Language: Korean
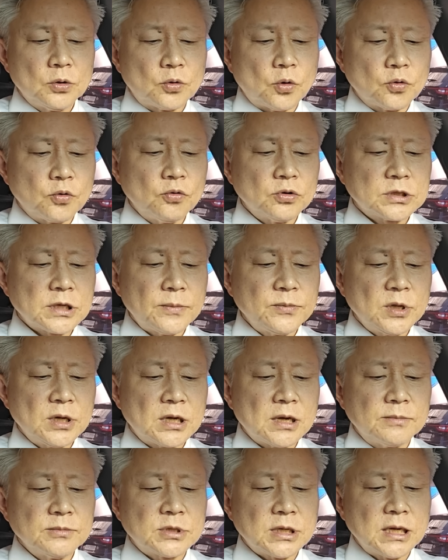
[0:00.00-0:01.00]
도둑
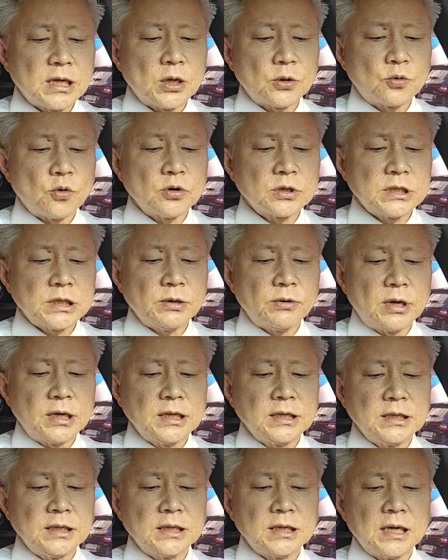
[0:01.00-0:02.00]
잡는 검찰에게 독재라고
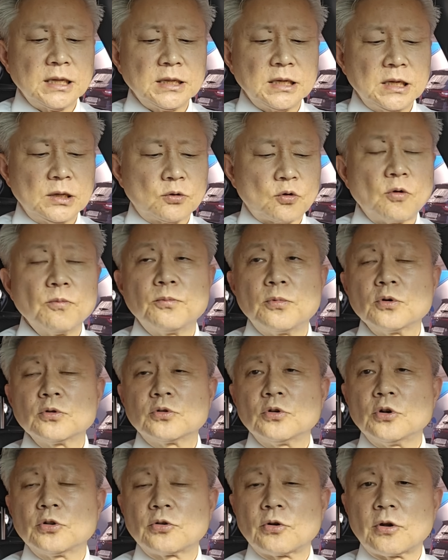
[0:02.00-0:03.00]
하는 인간들이 돈봉투를